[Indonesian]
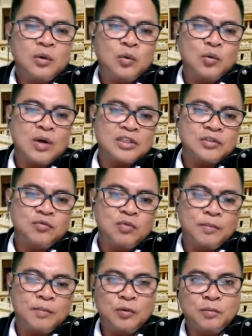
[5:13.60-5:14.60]
Lukas
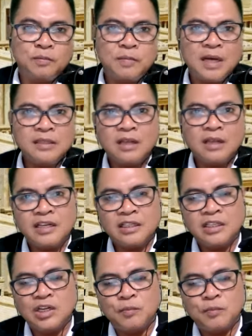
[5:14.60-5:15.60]
24
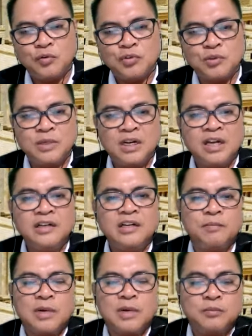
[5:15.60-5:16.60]
ayat 39
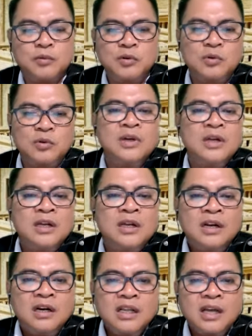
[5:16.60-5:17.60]
dan 40.
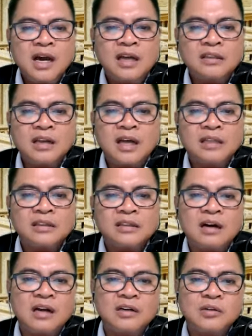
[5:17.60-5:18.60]
Lihatlah
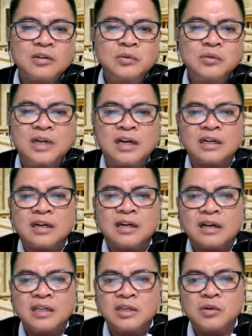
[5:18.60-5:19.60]
tanganku dan
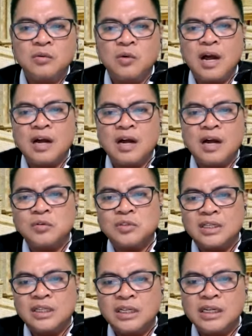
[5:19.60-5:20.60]
kakiku, aku
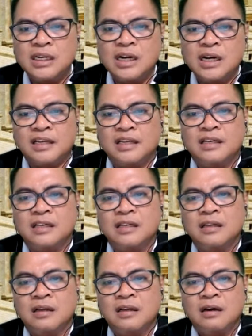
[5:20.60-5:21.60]
sendirilah ini.
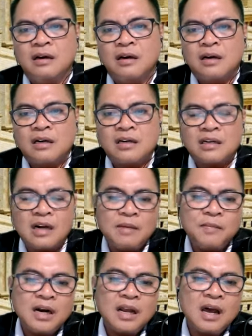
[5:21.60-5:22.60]

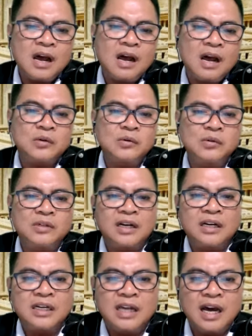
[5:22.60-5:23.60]
Rabalah aku
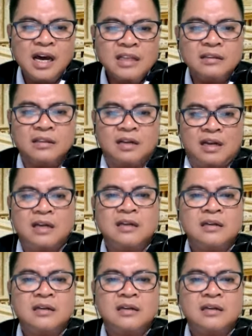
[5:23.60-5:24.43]
dan lihatlah,